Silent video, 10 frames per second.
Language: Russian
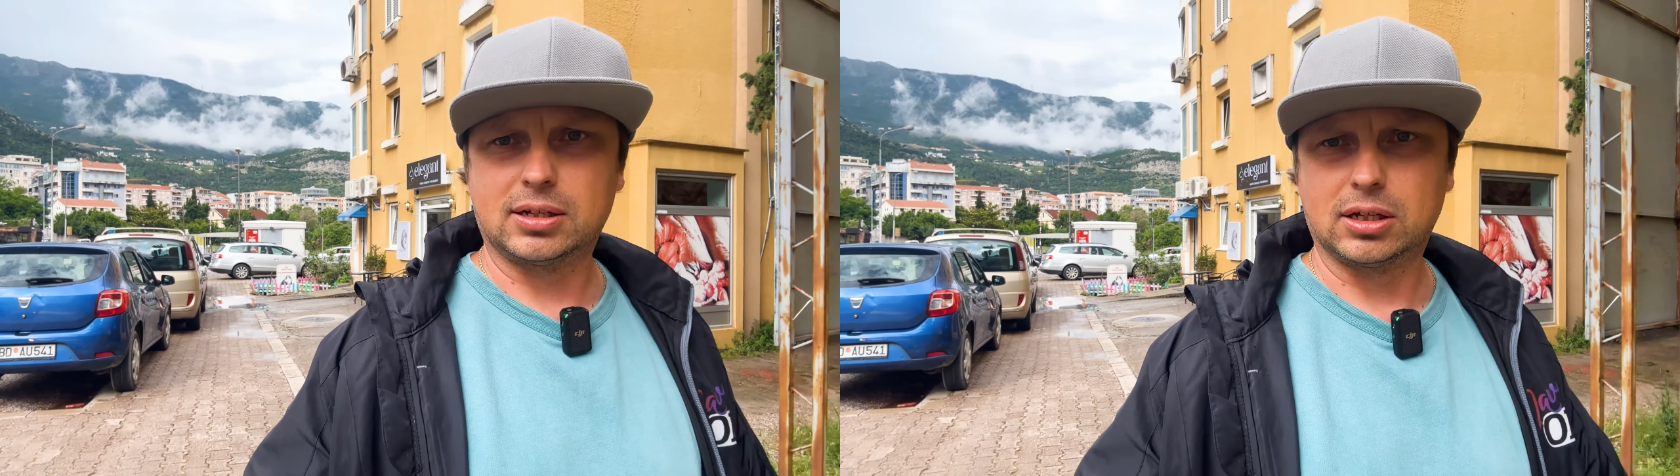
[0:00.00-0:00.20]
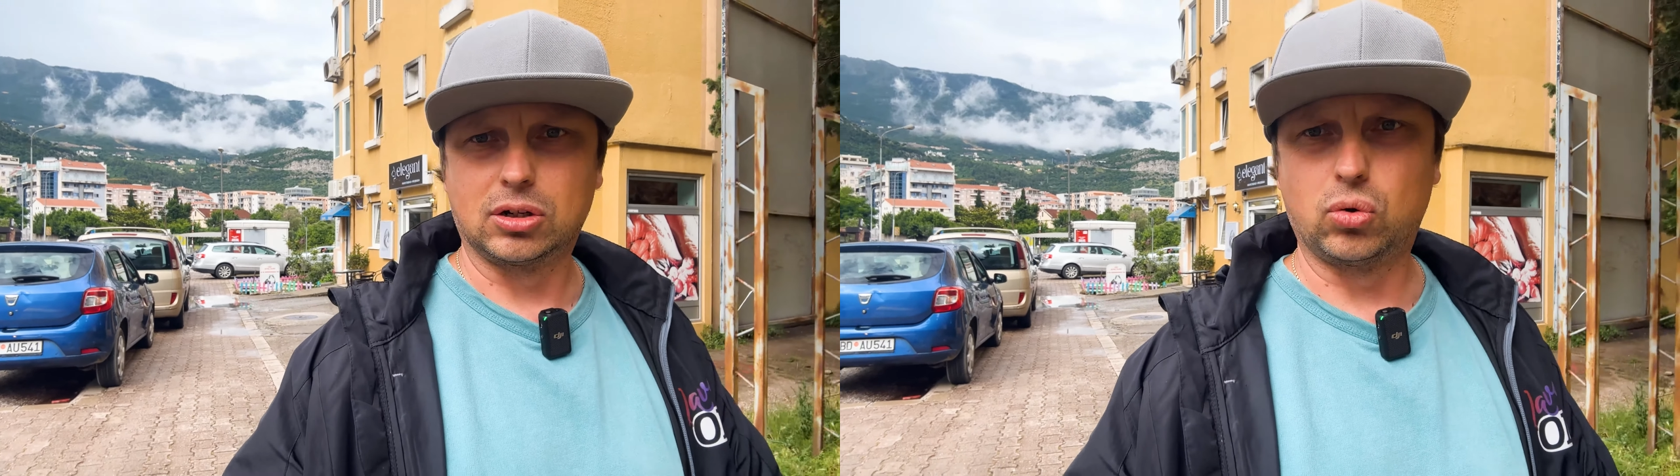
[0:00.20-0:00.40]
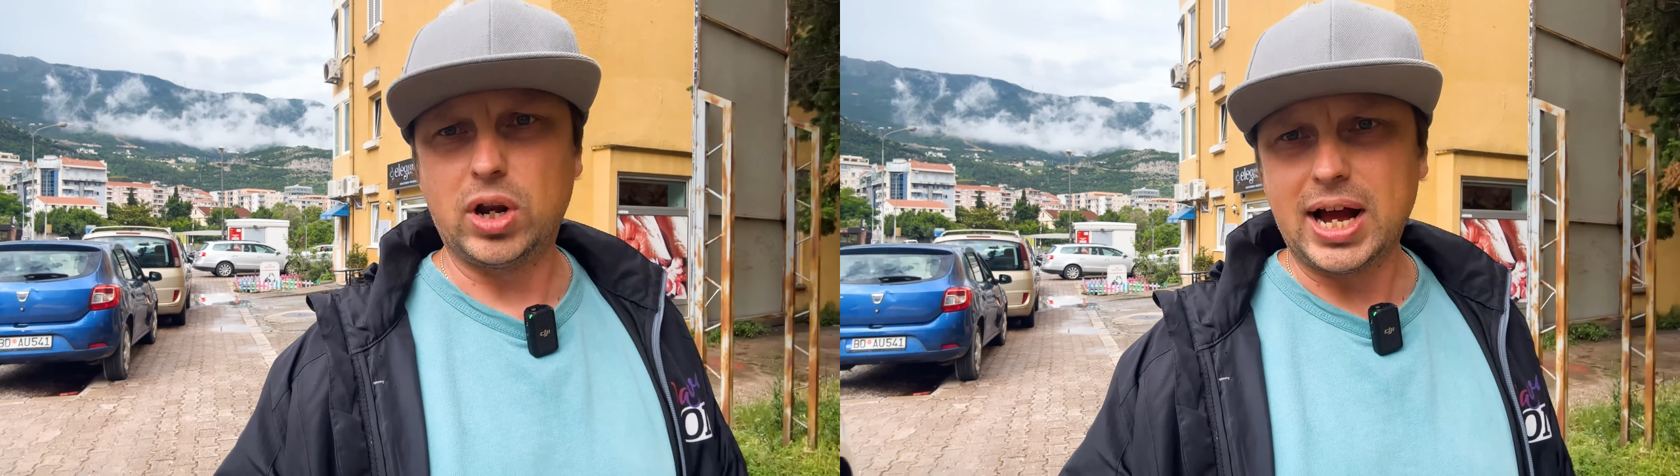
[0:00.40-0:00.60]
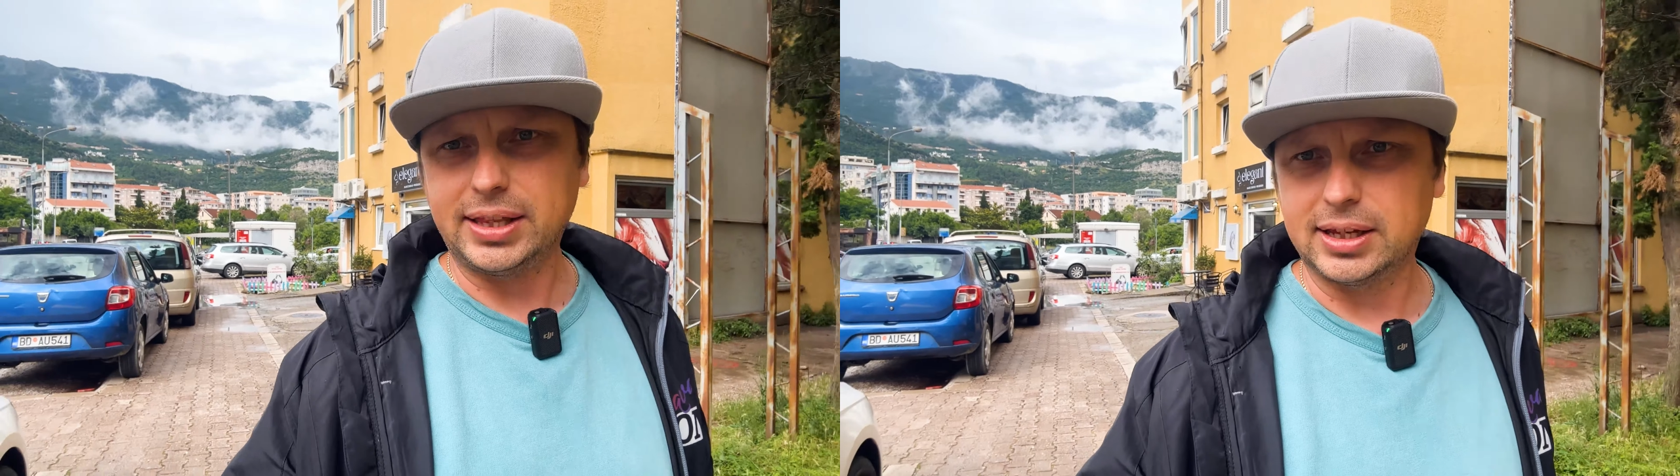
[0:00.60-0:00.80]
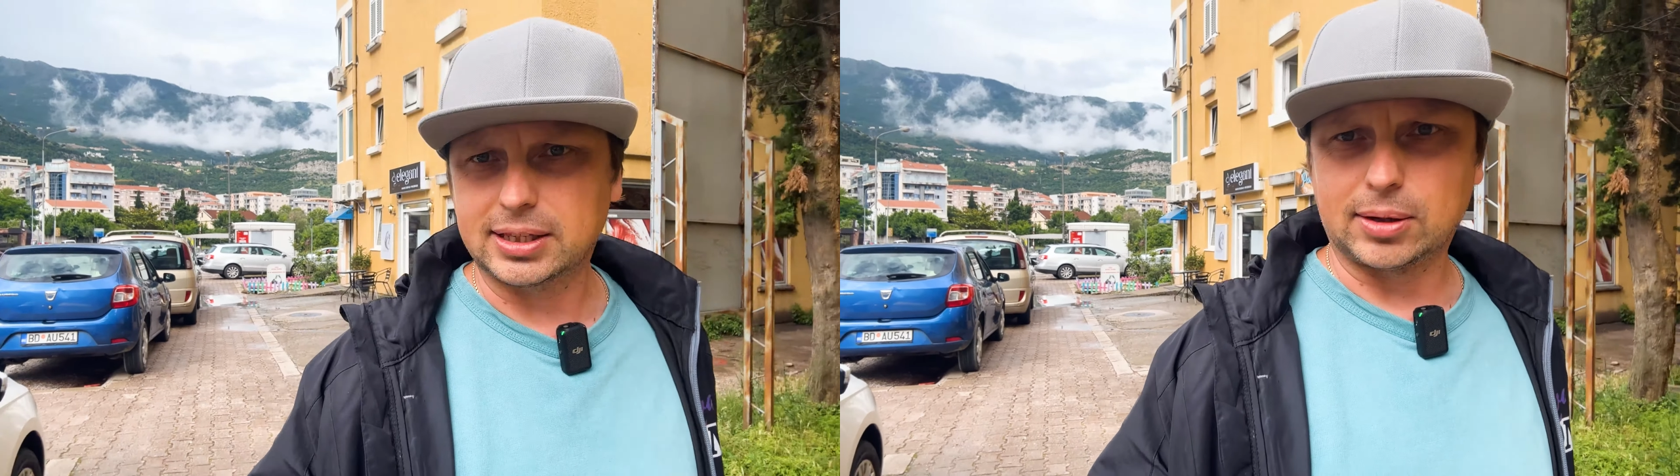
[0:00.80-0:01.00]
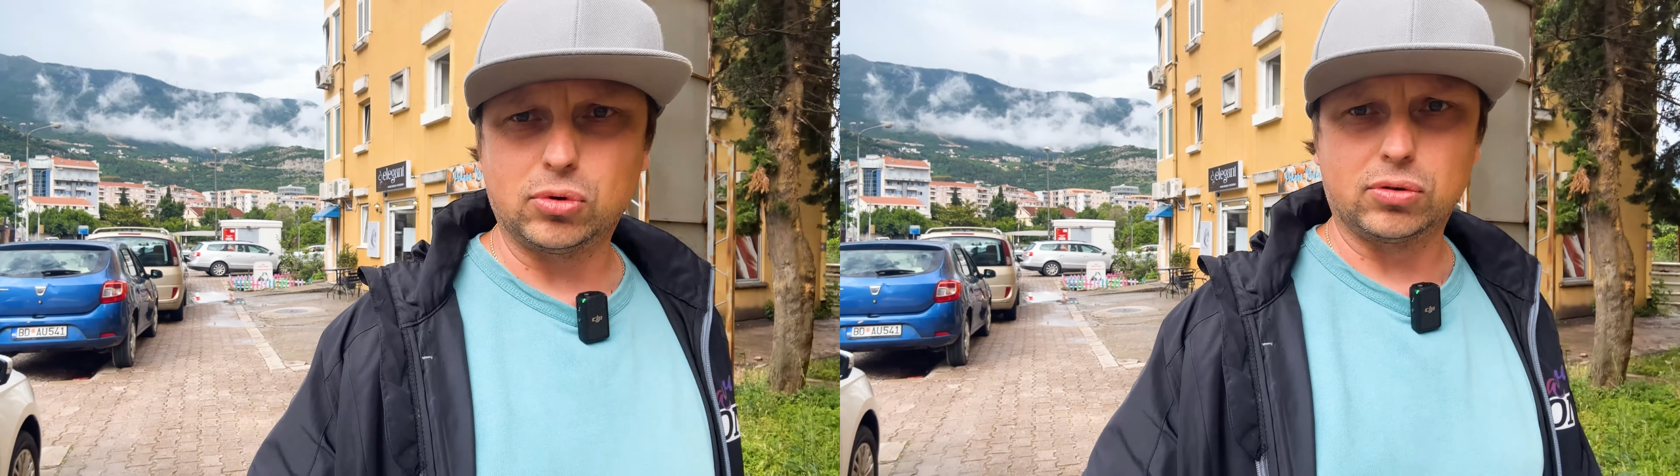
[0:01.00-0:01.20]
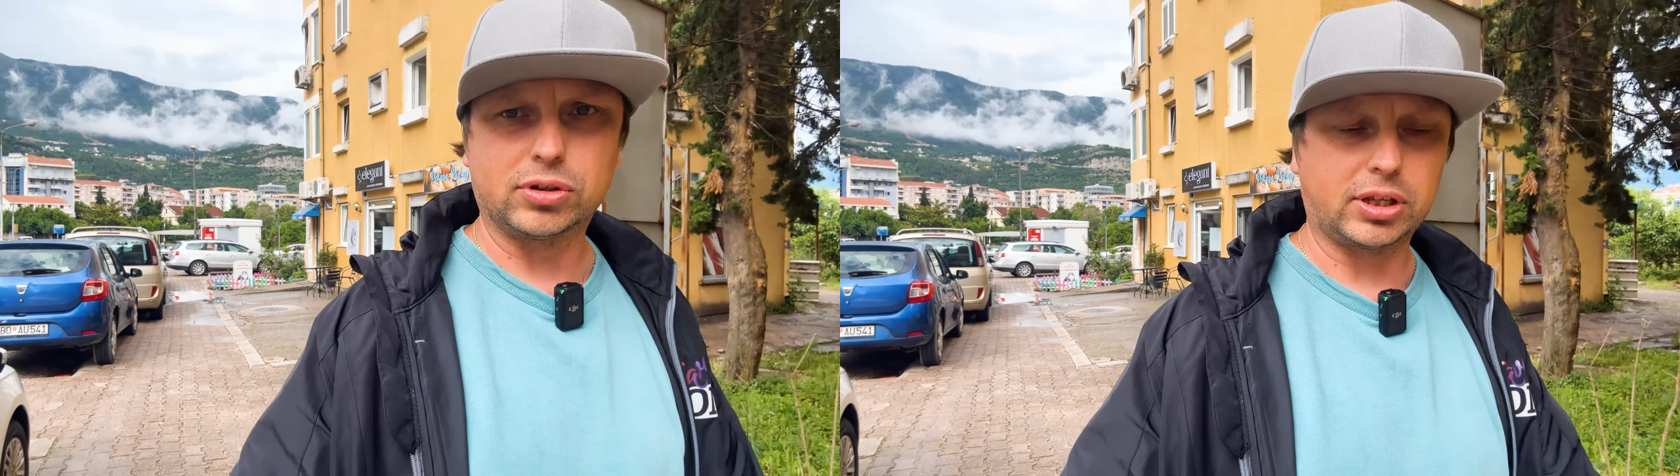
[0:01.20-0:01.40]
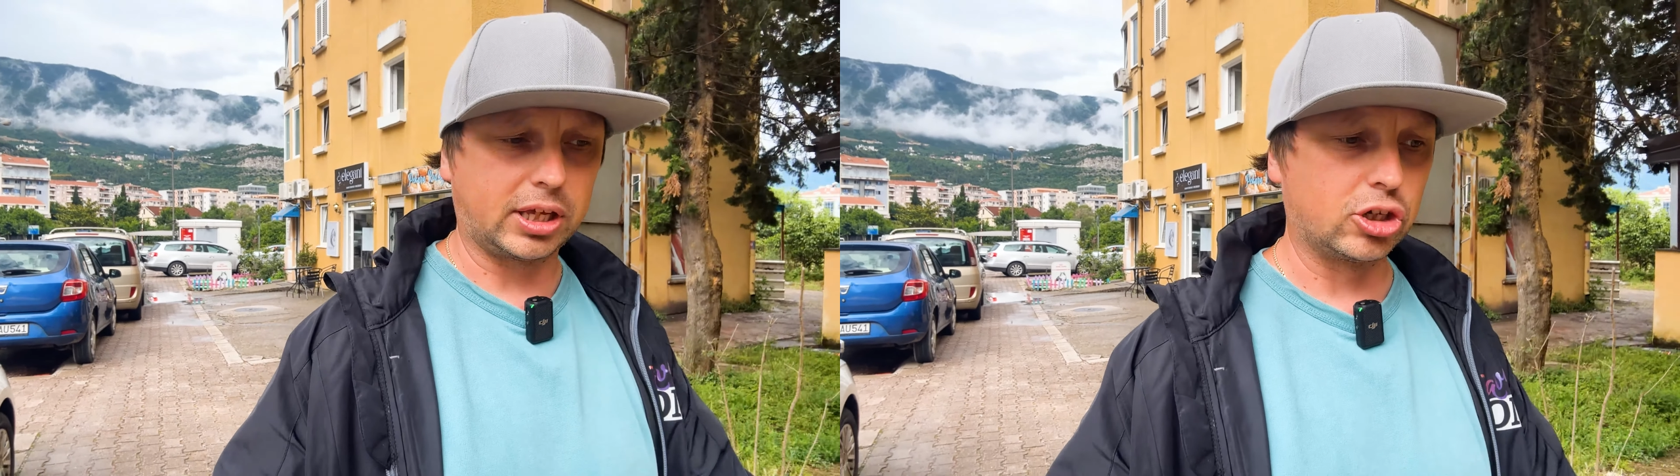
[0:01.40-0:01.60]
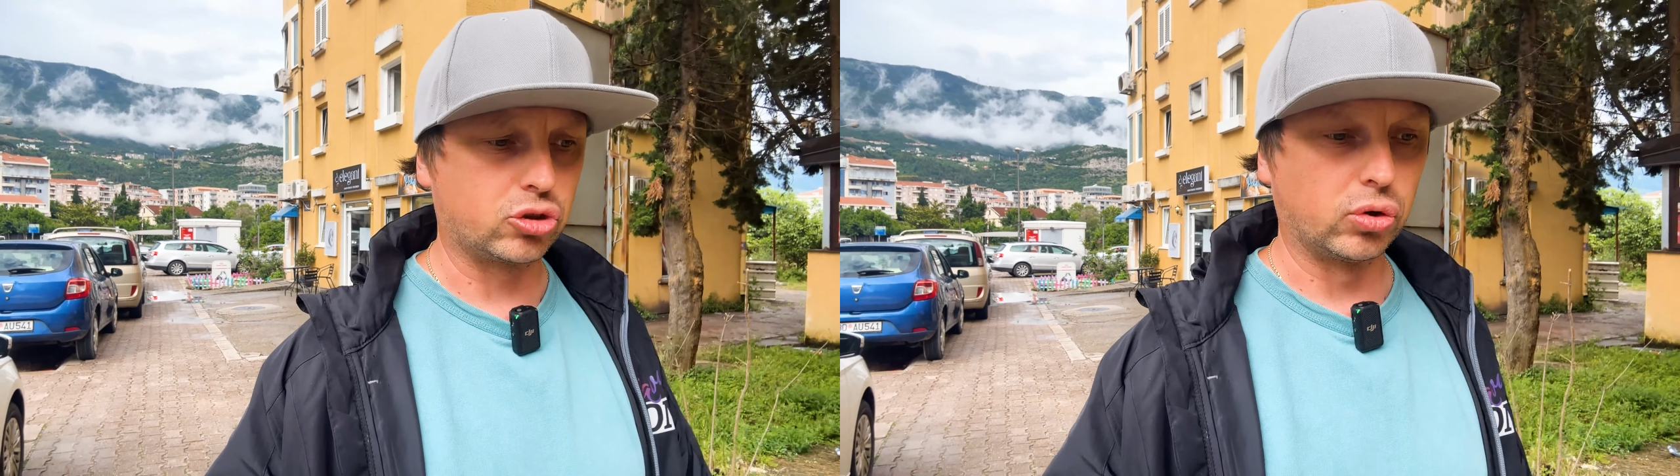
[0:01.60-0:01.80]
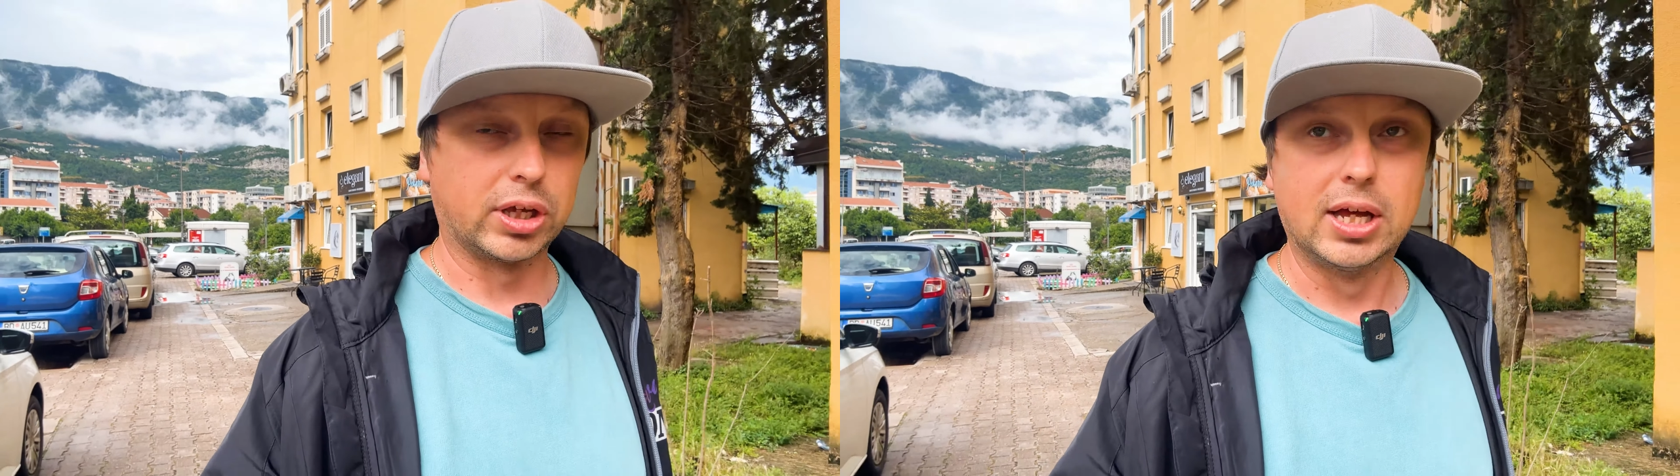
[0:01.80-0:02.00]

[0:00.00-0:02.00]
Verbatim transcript: гуляние, там, ну, вот такие штуки.